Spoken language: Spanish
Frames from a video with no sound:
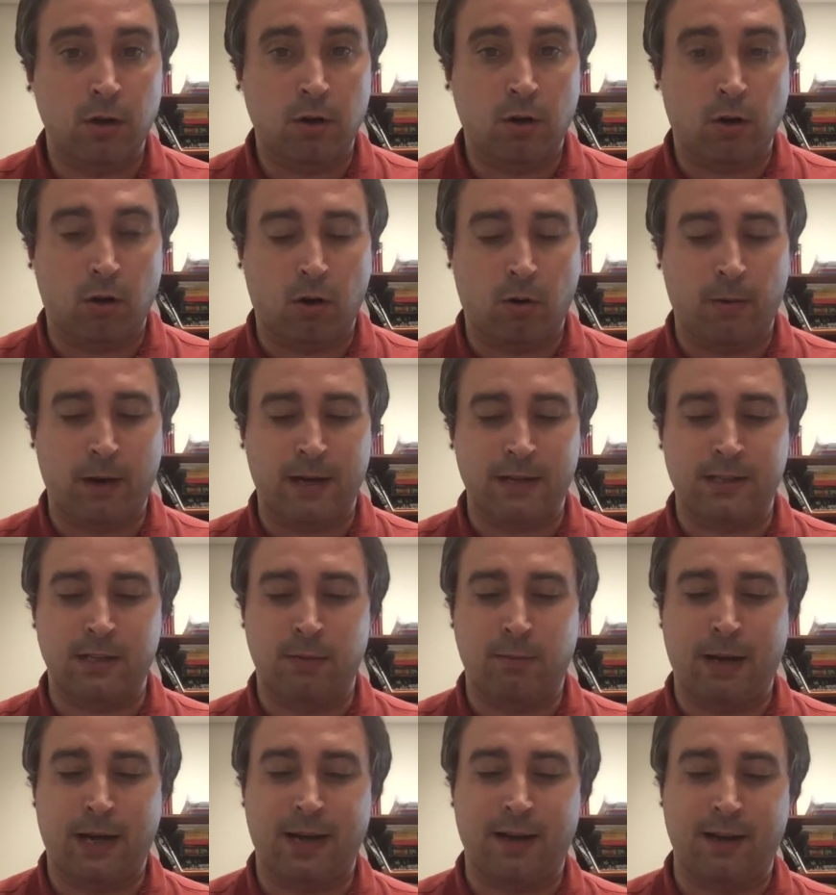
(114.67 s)
obras de
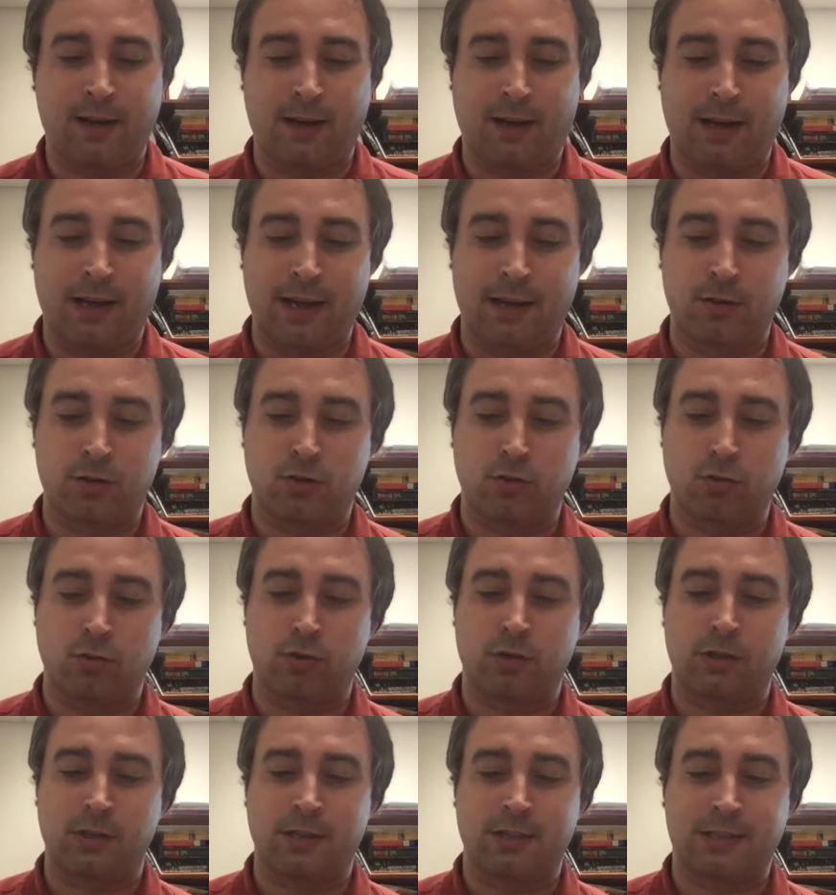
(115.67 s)
Magen en
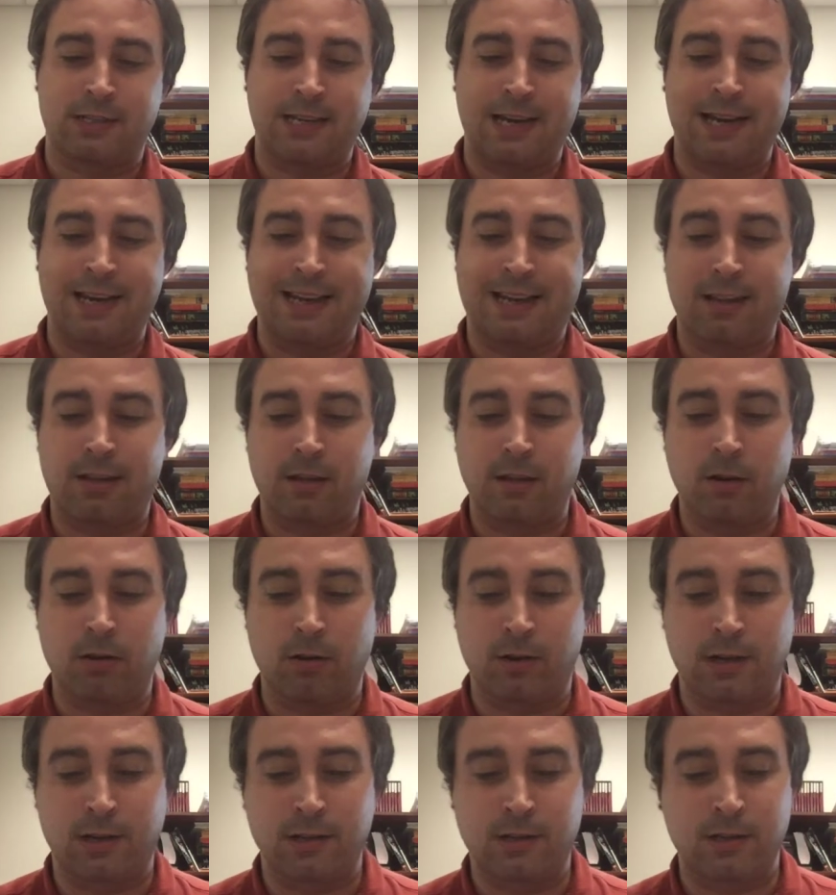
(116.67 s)
sus
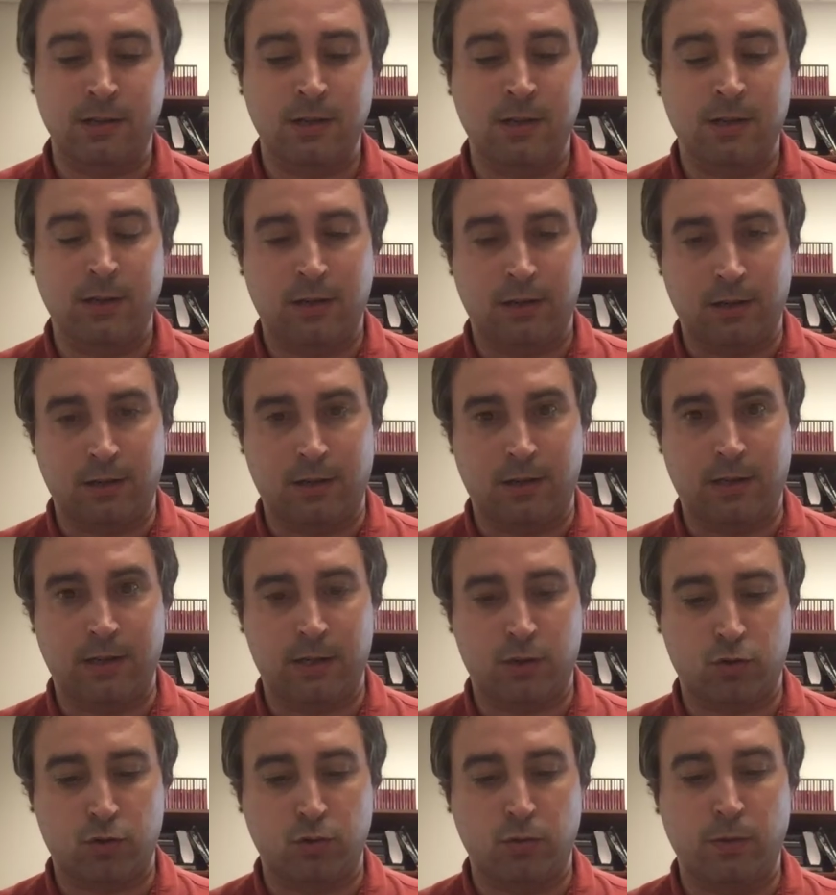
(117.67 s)
selecciones de
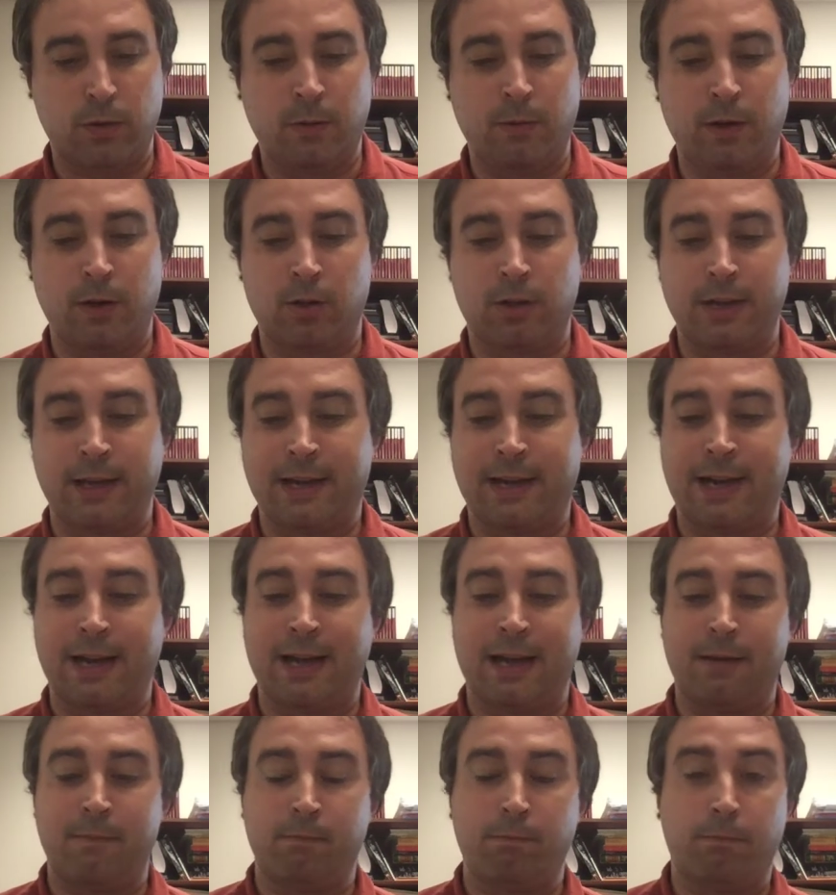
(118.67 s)
su
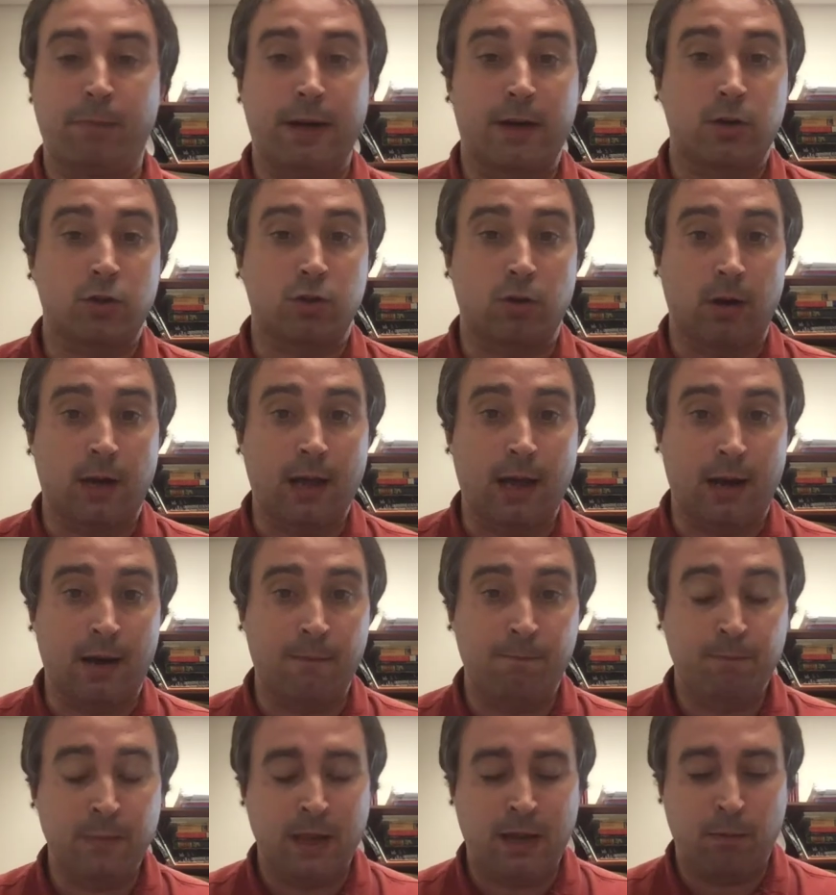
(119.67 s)
biblioteca
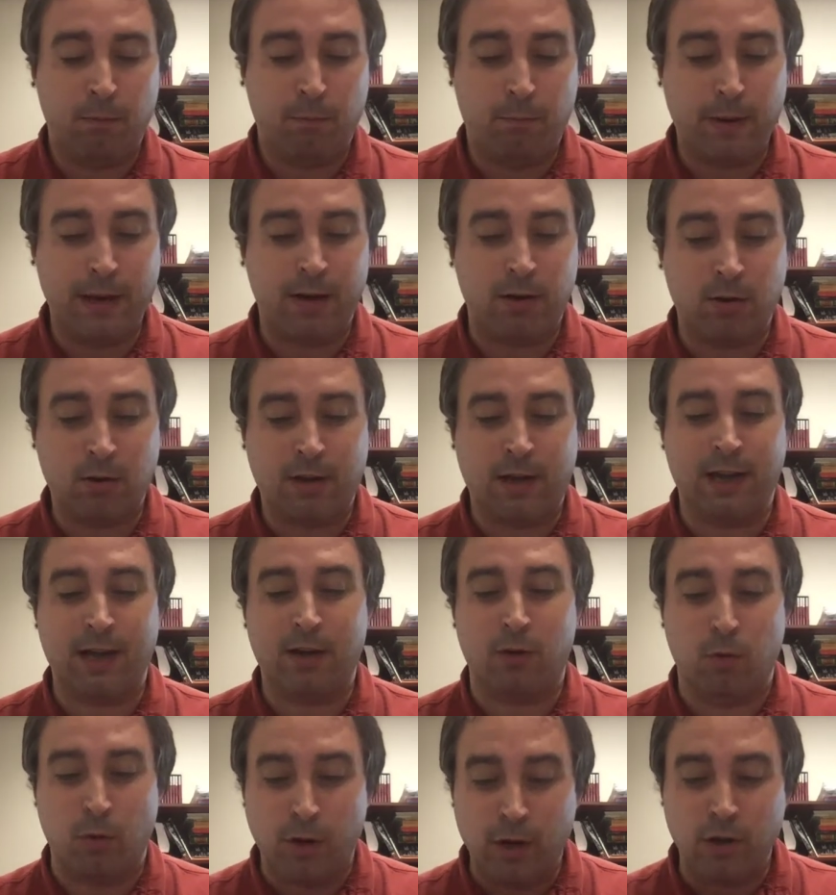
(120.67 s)
personal, pero que
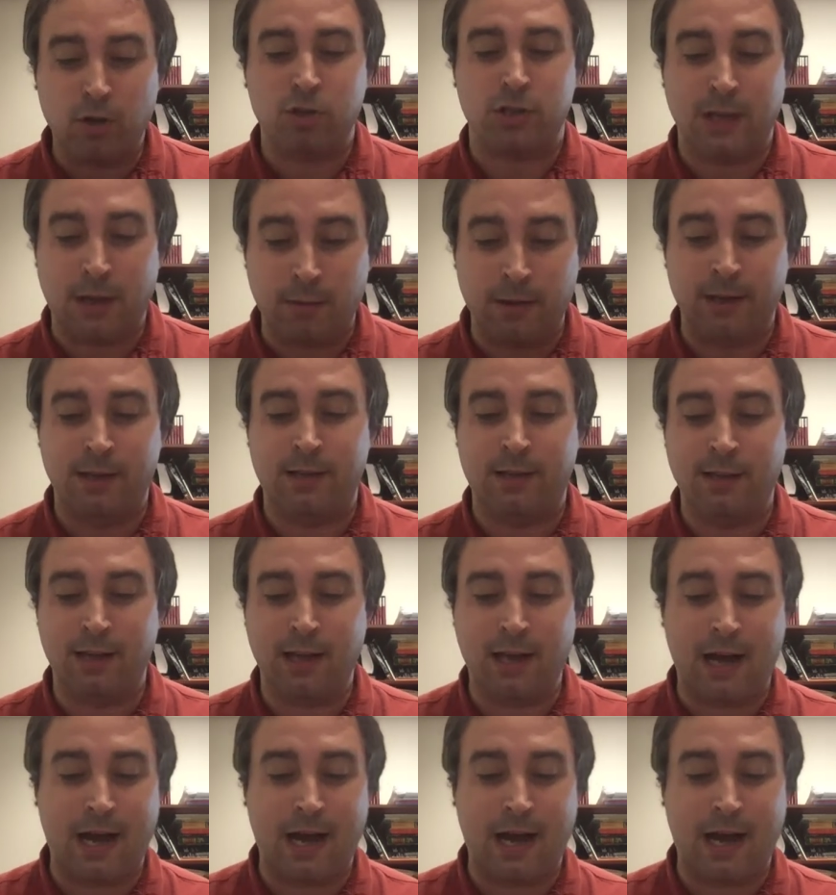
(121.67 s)
curiosamente